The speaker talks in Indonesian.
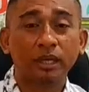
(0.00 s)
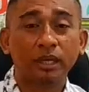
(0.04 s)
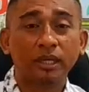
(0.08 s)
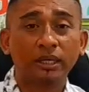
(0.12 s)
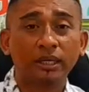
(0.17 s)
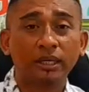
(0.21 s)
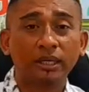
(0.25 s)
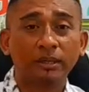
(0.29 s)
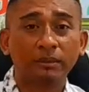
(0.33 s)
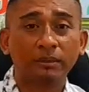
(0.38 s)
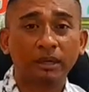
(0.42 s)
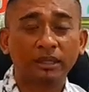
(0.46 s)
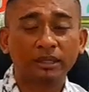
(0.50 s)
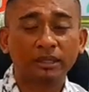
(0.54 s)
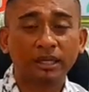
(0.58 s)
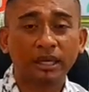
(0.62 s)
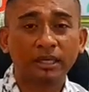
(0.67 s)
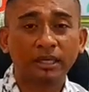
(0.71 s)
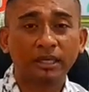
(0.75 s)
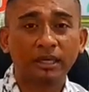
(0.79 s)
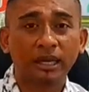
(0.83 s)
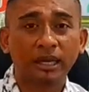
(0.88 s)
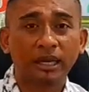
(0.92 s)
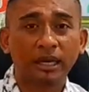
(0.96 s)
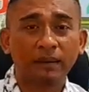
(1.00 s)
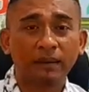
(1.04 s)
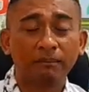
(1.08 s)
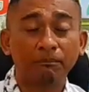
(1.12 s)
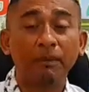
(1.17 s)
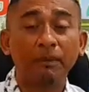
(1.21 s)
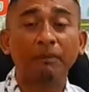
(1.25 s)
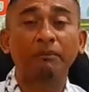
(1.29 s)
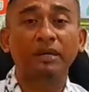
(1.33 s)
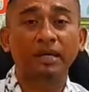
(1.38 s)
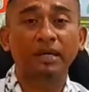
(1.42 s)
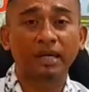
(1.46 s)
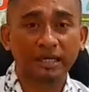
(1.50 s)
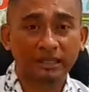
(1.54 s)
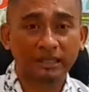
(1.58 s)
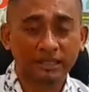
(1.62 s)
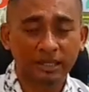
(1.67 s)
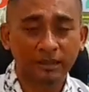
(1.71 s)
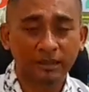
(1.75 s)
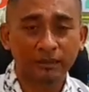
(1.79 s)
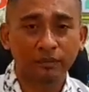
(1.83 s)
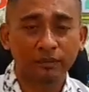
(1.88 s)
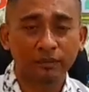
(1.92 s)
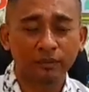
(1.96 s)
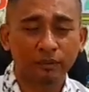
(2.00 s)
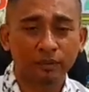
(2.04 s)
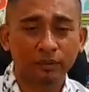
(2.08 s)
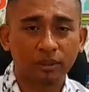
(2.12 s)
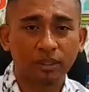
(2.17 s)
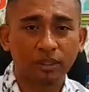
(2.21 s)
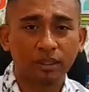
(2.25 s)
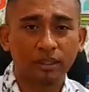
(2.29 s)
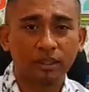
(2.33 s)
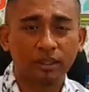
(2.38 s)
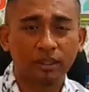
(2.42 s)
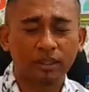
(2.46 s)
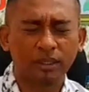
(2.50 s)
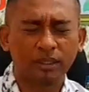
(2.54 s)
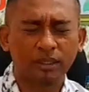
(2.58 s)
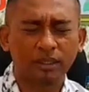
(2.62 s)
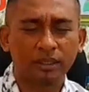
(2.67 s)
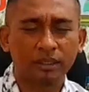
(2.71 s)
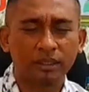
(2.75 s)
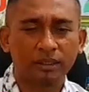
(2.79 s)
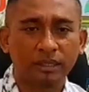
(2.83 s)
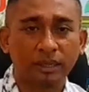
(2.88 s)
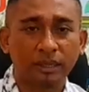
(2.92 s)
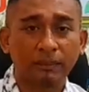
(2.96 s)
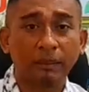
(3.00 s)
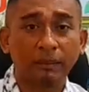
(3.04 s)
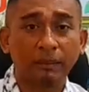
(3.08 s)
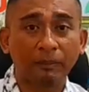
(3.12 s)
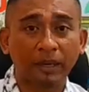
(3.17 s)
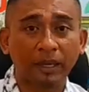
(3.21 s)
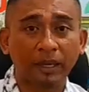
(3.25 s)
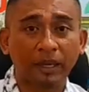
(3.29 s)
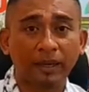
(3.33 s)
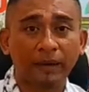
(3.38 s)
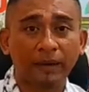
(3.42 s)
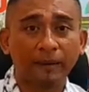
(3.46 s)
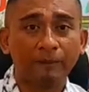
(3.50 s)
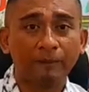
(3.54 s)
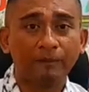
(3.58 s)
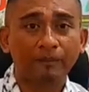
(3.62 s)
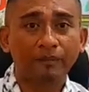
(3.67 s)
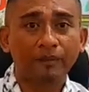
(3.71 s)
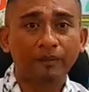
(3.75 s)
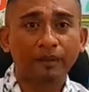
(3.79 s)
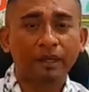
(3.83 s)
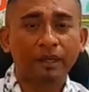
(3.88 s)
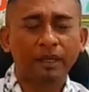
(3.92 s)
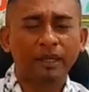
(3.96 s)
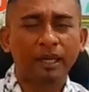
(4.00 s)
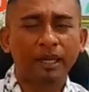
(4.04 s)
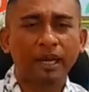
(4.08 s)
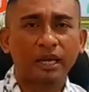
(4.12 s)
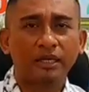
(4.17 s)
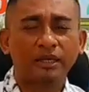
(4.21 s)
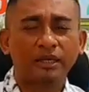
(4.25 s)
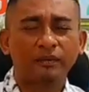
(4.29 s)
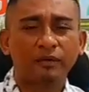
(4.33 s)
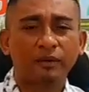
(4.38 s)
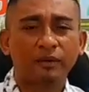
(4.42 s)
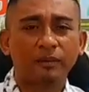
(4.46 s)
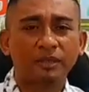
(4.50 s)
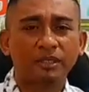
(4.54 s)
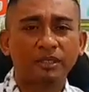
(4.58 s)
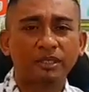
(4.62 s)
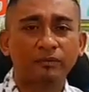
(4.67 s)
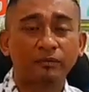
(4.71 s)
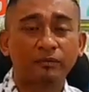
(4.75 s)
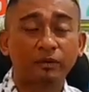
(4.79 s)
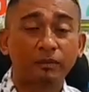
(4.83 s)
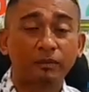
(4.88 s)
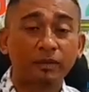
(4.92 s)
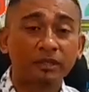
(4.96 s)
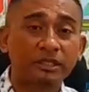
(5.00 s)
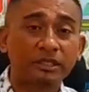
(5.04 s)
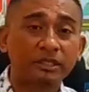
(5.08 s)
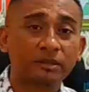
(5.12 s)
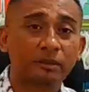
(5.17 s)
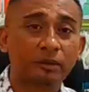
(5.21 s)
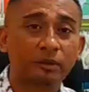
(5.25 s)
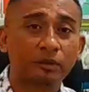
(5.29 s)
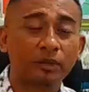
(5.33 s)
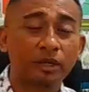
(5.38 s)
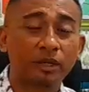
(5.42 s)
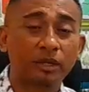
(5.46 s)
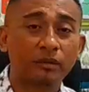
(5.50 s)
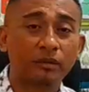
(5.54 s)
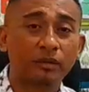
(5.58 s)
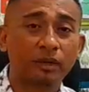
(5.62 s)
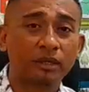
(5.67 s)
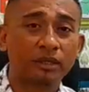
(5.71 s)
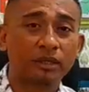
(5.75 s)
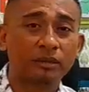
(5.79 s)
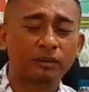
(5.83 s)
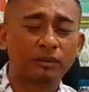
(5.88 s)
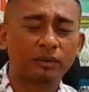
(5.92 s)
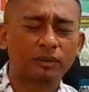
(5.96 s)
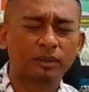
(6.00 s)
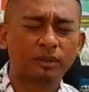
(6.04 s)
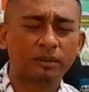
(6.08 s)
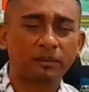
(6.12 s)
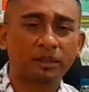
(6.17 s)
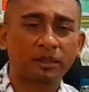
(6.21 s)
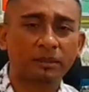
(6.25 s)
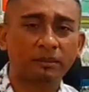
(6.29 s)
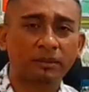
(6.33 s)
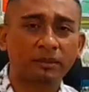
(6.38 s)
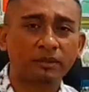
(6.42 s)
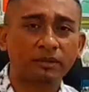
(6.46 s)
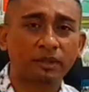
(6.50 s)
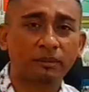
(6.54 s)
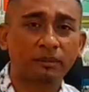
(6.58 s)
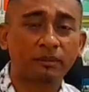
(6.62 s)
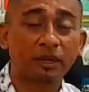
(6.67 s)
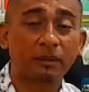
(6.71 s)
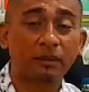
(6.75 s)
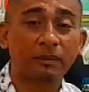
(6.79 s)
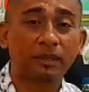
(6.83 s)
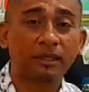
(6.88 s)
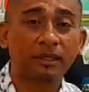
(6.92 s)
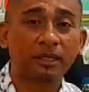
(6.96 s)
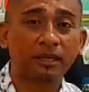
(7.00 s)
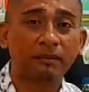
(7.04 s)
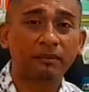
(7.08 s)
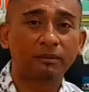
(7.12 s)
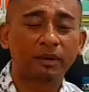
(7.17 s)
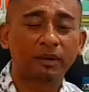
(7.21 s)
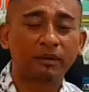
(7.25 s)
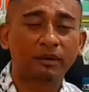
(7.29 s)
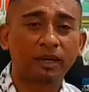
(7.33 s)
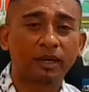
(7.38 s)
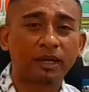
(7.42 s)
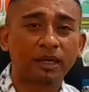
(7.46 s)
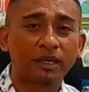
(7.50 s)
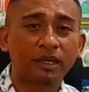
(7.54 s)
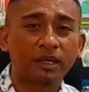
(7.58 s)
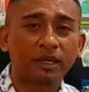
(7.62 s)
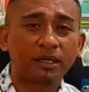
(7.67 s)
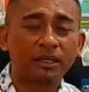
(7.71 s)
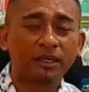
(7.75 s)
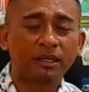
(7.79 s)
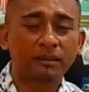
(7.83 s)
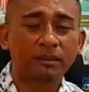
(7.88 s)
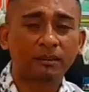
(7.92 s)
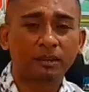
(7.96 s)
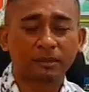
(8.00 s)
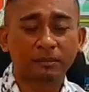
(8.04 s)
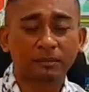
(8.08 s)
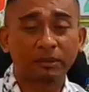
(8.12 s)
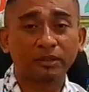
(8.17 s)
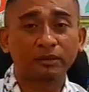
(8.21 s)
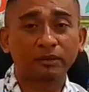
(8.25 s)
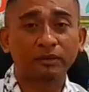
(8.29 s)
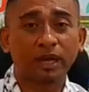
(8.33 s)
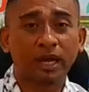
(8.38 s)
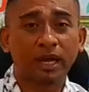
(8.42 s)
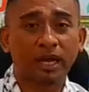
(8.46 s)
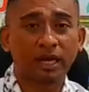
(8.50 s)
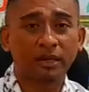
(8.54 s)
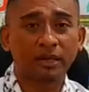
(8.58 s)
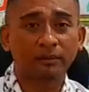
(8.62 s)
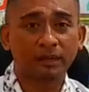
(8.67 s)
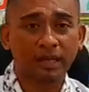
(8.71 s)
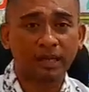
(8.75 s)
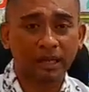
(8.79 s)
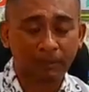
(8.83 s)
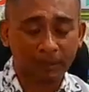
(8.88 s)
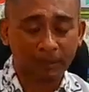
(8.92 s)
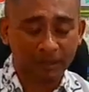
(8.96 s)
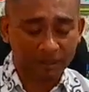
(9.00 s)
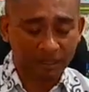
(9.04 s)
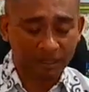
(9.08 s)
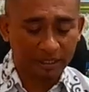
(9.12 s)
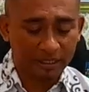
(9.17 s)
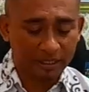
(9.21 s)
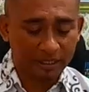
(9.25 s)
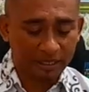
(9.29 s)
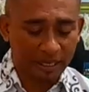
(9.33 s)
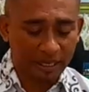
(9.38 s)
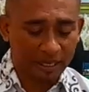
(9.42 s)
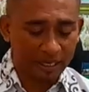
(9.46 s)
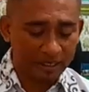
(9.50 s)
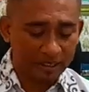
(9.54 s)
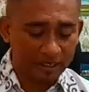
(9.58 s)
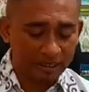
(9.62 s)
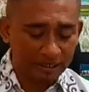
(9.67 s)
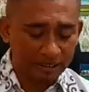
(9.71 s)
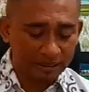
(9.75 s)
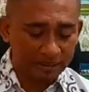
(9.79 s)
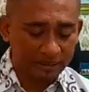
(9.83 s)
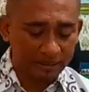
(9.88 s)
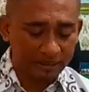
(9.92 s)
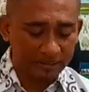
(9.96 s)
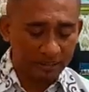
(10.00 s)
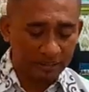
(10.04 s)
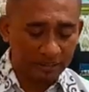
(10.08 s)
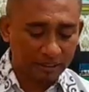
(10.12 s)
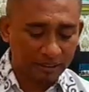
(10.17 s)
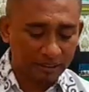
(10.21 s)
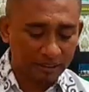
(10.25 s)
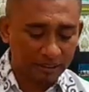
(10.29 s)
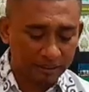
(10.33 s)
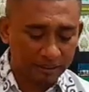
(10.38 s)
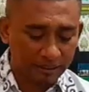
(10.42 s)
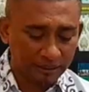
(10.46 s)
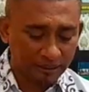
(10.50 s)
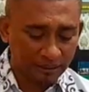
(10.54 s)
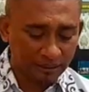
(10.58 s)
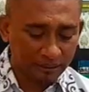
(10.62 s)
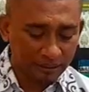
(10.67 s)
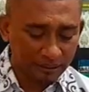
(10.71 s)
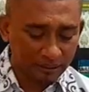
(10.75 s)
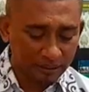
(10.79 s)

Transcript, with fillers: dilibatkan dalam pemberkasan untuk uh, eh, TPP dan informasi-informasi sebelumnya juga teman-teman sudah mendapatkan bahwa teman-teman juga akan mendapatkan. Nah, tentang ini